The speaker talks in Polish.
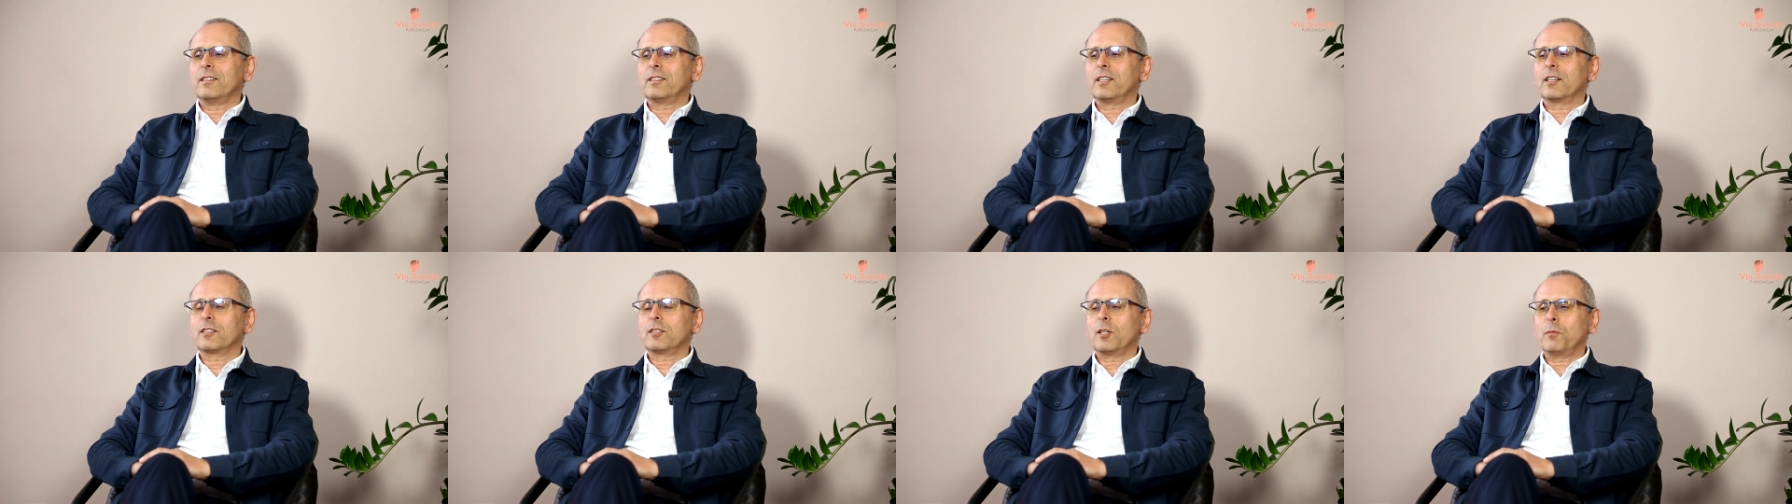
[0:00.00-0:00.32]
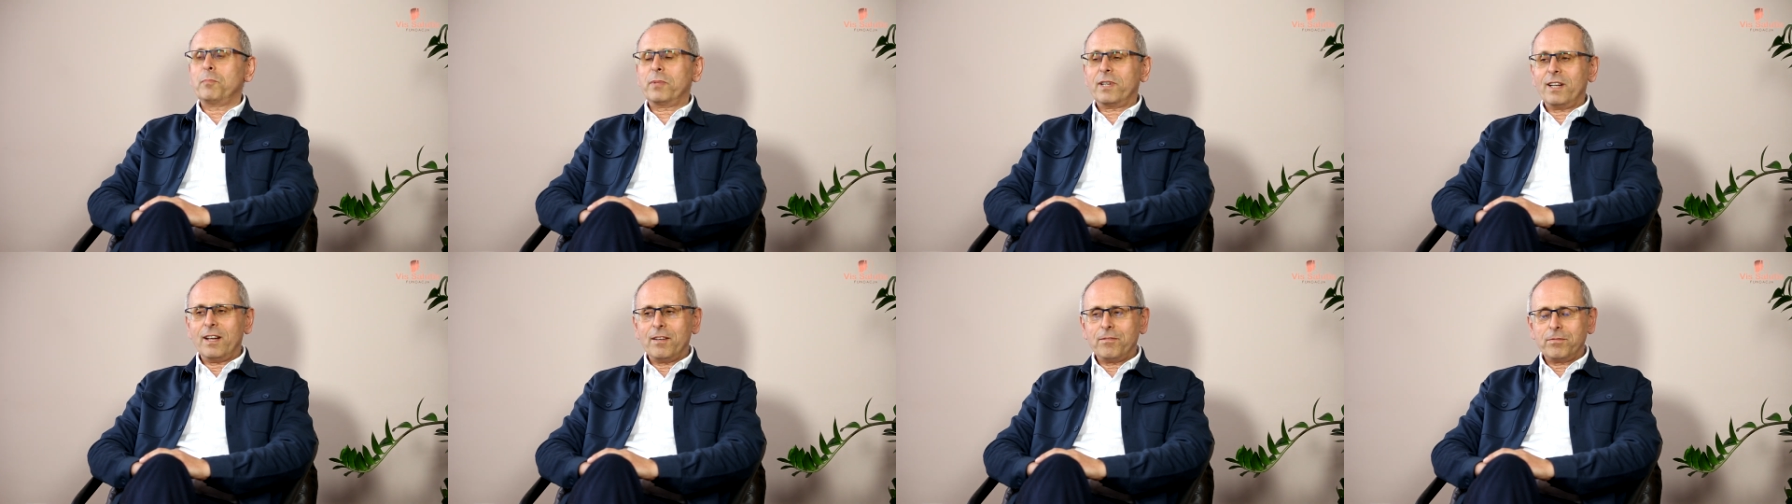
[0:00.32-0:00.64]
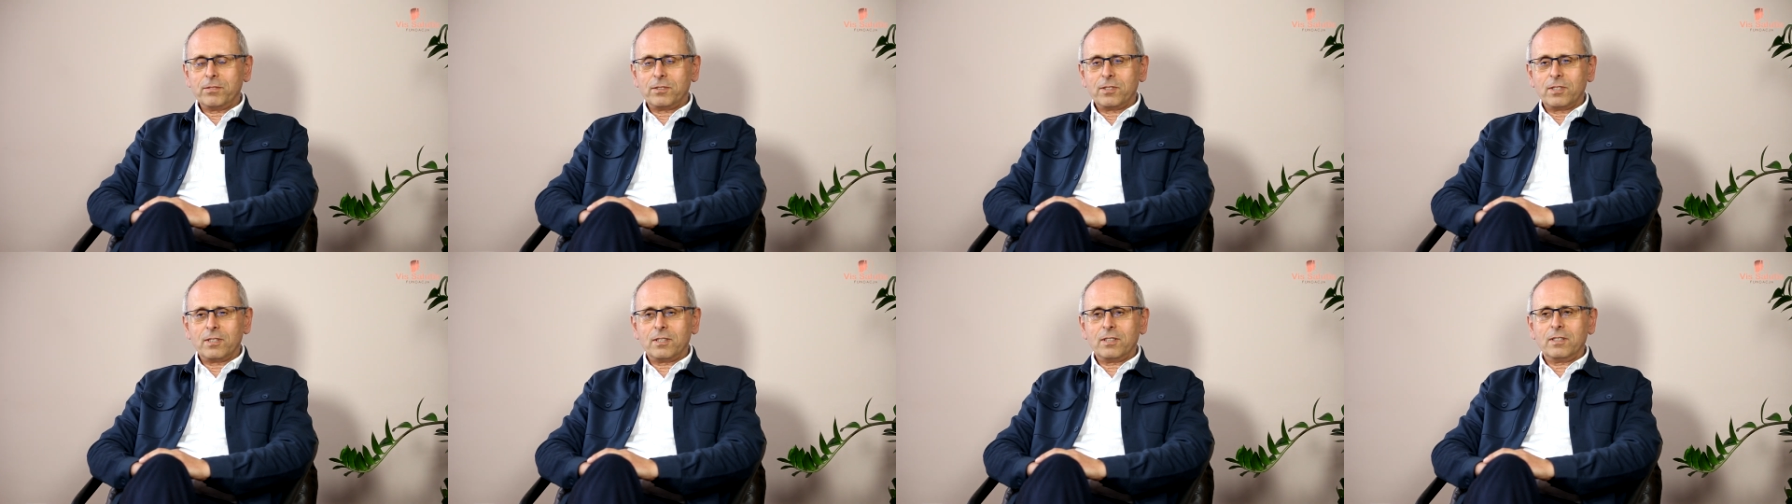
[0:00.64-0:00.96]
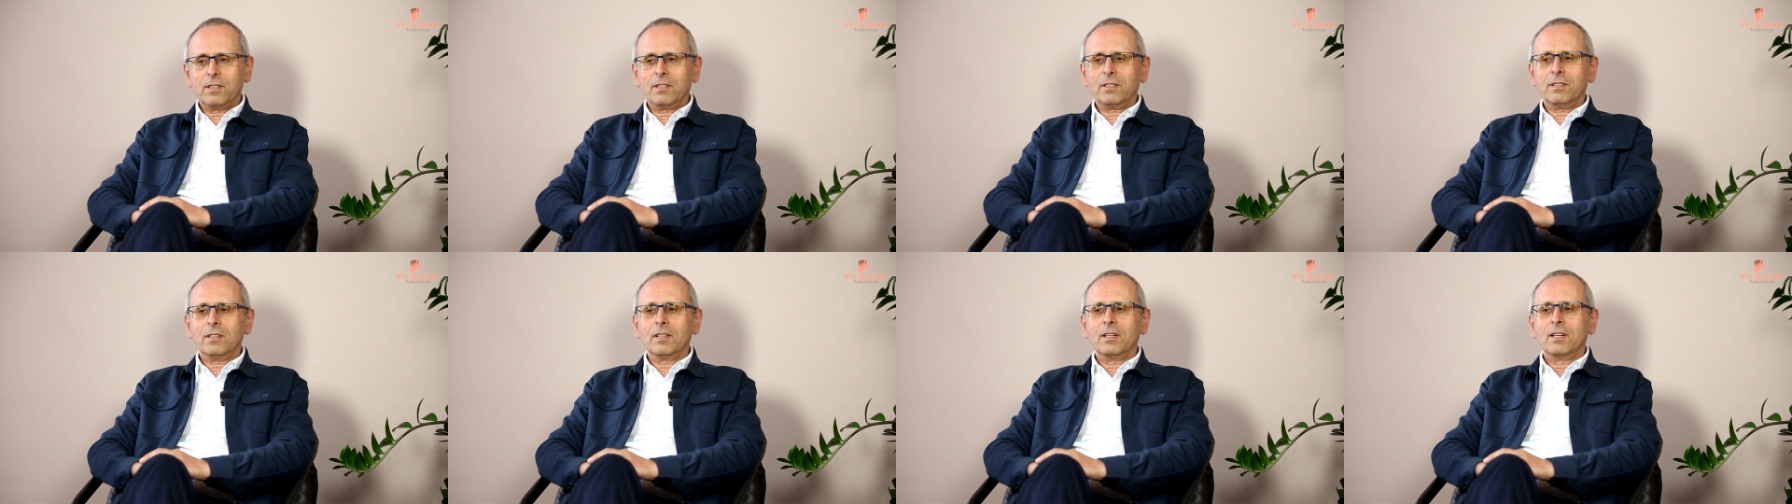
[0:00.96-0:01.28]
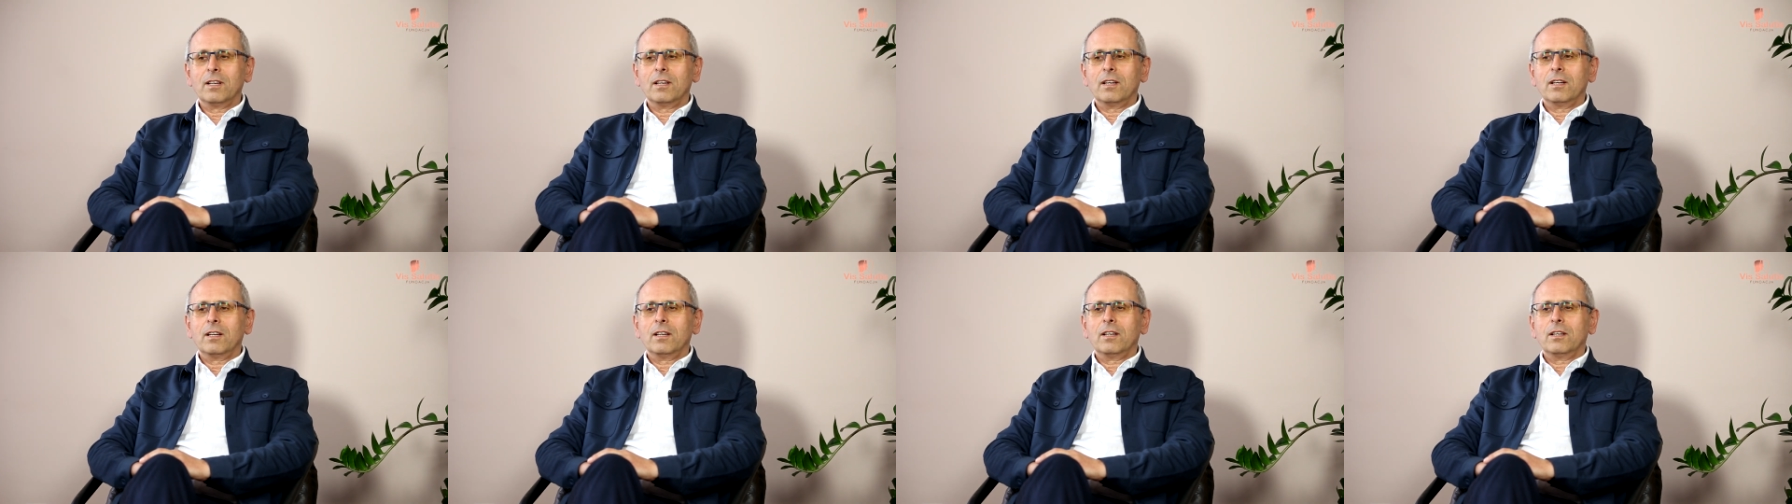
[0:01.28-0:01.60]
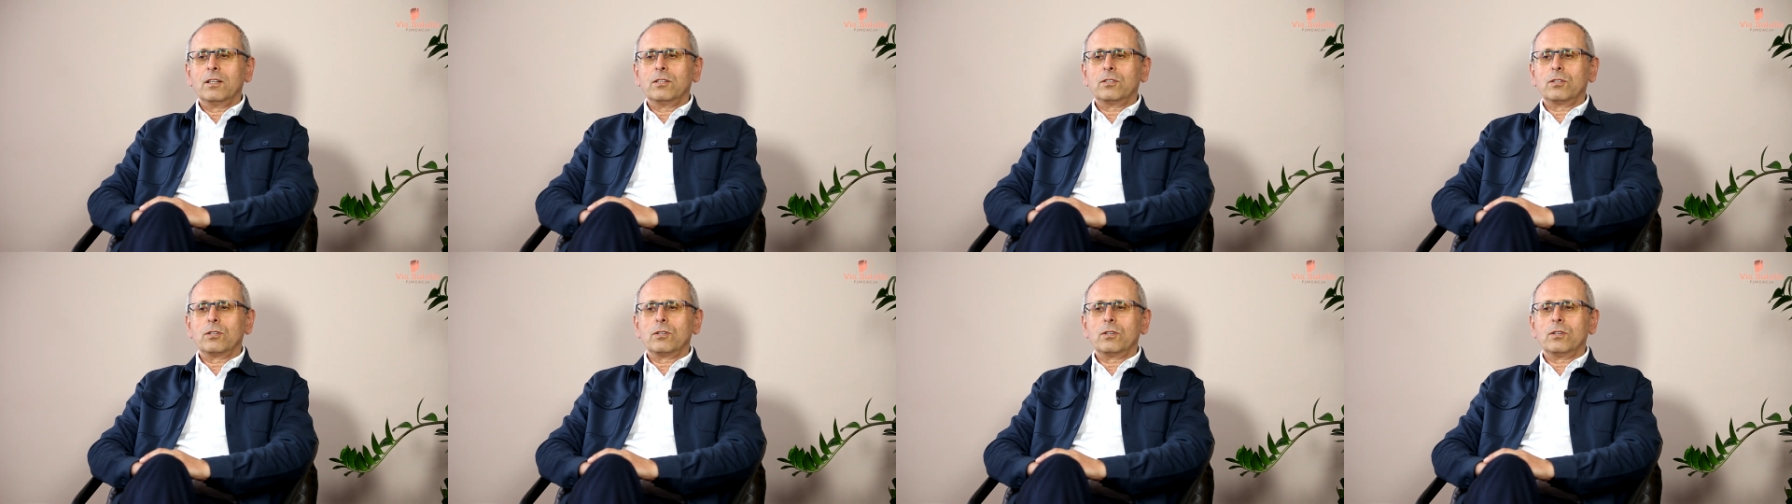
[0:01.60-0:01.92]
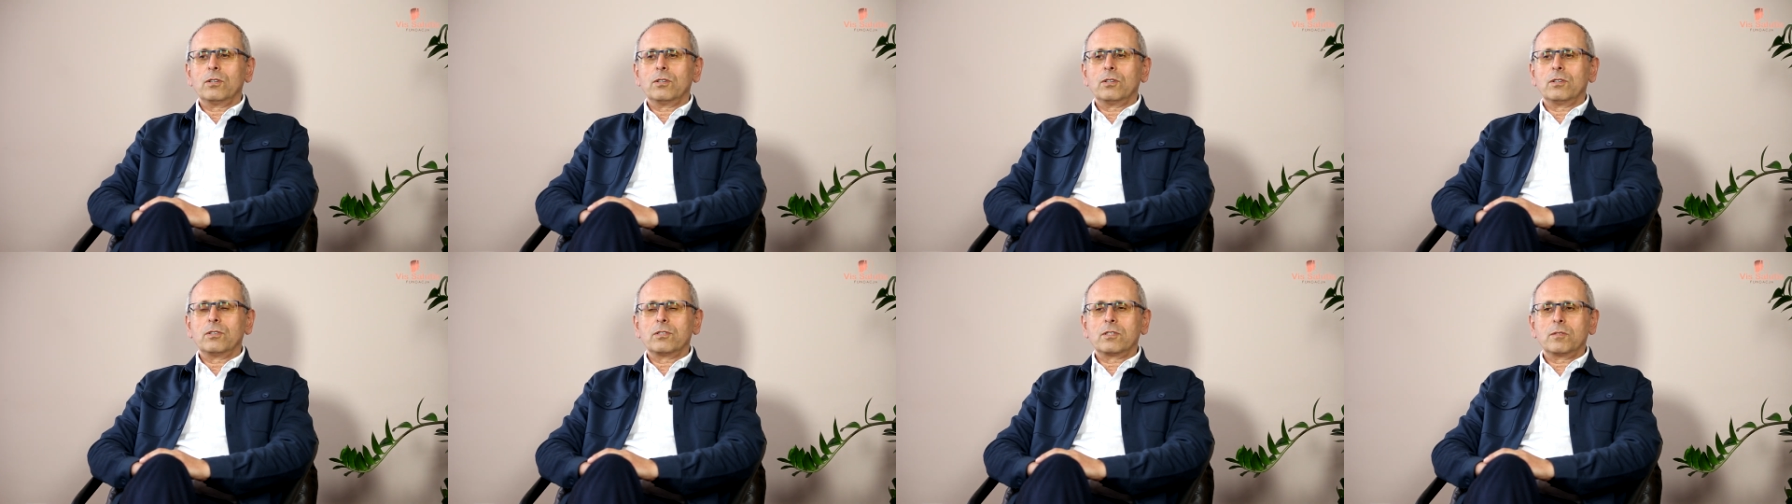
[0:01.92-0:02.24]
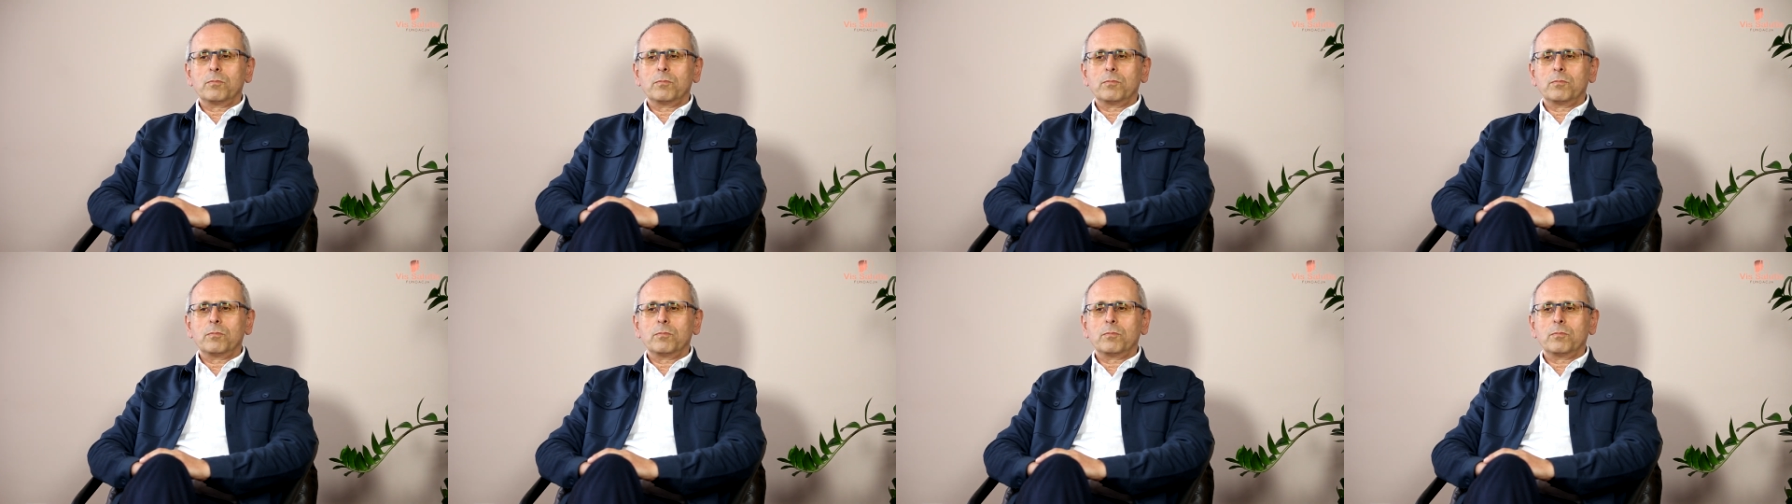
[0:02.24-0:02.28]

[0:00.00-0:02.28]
tak naprawdę to,